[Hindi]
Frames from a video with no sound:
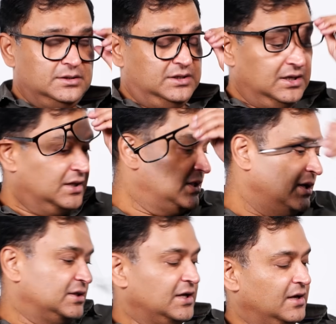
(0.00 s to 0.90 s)
धीरे
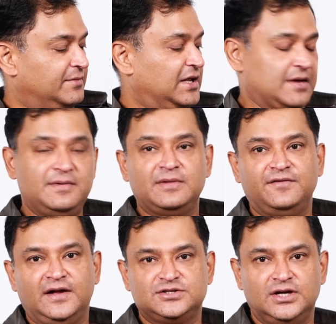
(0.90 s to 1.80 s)
धीरे धीरे हमने यहाँ पे
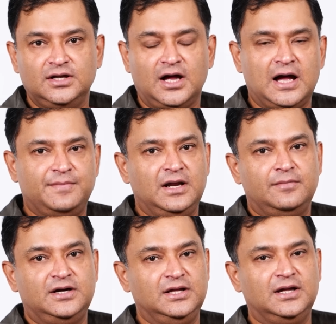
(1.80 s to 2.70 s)
मैन्युफैक्चरिंग आपने
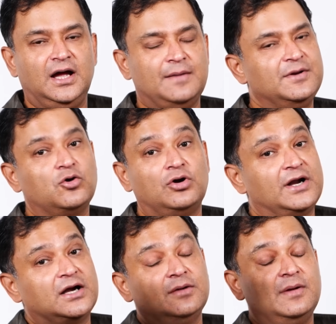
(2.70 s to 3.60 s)
हमें ठीक है आपने
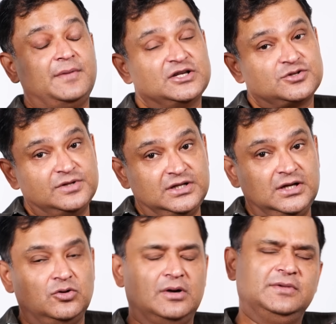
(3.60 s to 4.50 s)
कॉन्ट्रैक्ट हमें पास्ट में
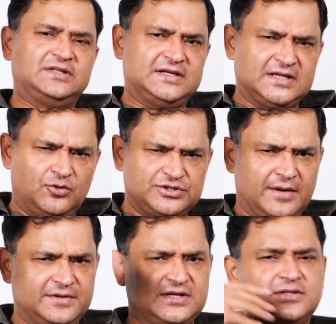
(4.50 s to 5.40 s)
दिए और हम इतने सालों से
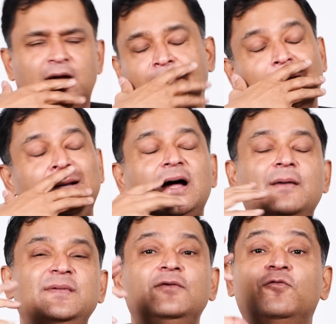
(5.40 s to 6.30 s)
आपके साथ काम कर रहे हैं
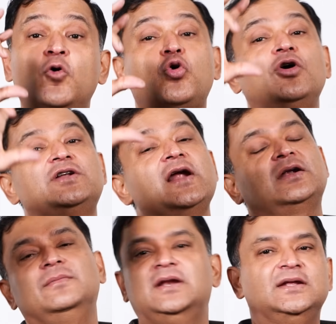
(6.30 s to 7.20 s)
आपने वो
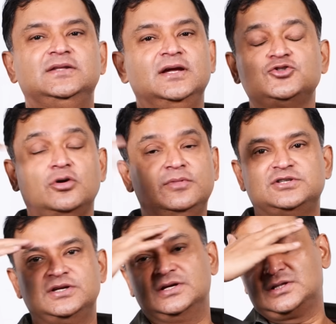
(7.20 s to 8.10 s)
कॉन्ट्रैक्ट हमें नहीं दिया जो हमें
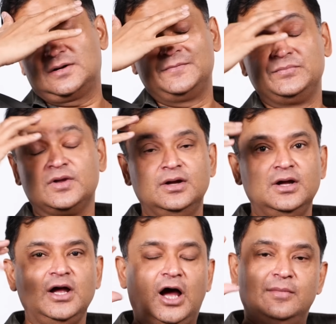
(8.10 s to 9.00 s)
चाहिए था
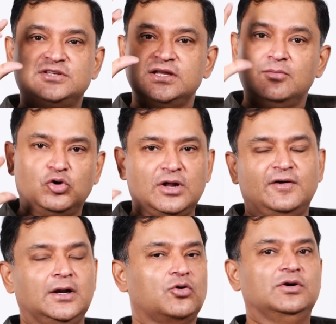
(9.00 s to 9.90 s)
हमें चाहिए मोटा
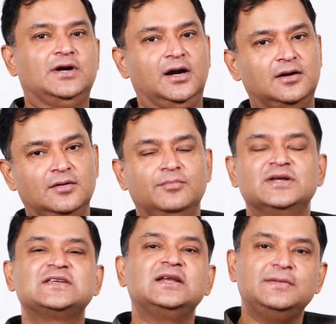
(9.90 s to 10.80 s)
वाला कॉन्ट्रैक्ट
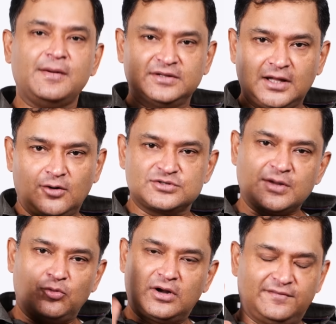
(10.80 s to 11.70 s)
बेसिकली मैं बता रहा हूँ
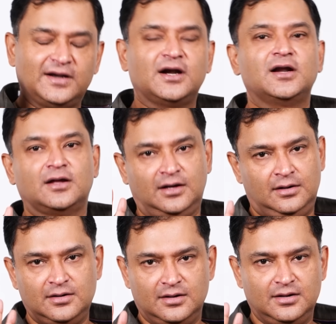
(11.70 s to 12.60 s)
सबको रेफेल खटक रहे
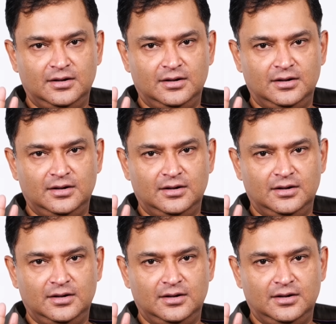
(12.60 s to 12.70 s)
हैं